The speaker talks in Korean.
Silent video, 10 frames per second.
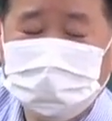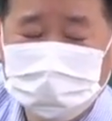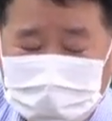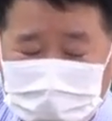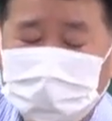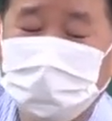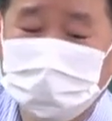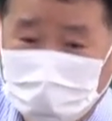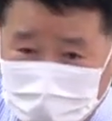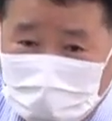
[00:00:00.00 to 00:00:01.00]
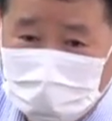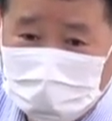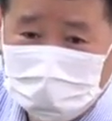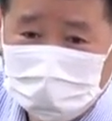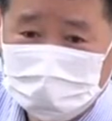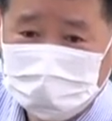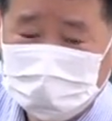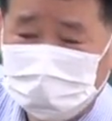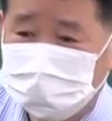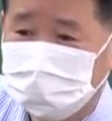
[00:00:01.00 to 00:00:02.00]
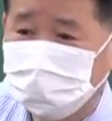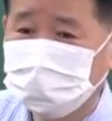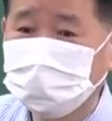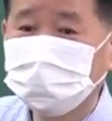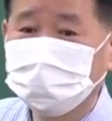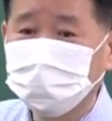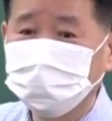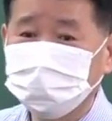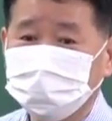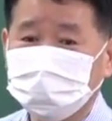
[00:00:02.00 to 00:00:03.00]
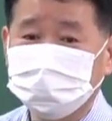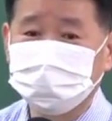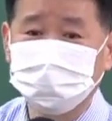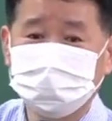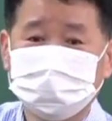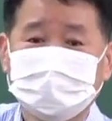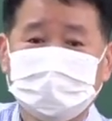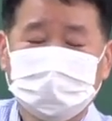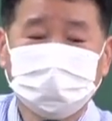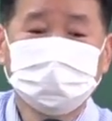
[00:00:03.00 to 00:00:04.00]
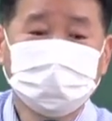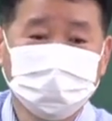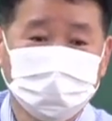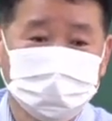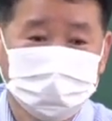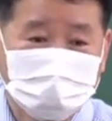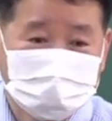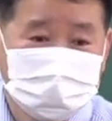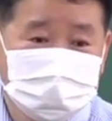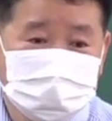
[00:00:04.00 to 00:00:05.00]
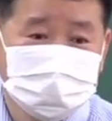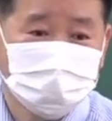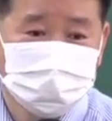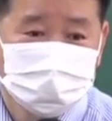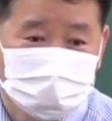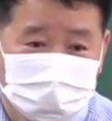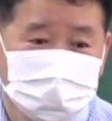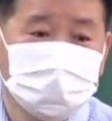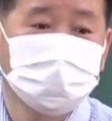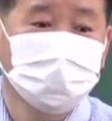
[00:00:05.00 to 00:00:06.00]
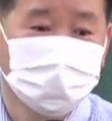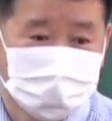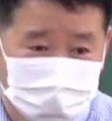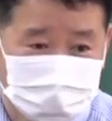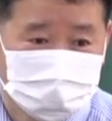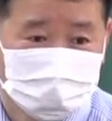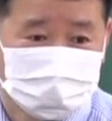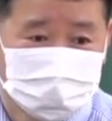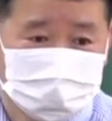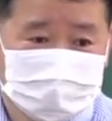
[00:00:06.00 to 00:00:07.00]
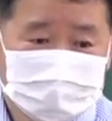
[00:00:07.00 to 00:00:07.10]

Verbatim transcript: 지역권에 와. 알겠죠? 이거 애울 시간 이 있으면 전세권, 반드시 나오는 전세권을 애우시라고.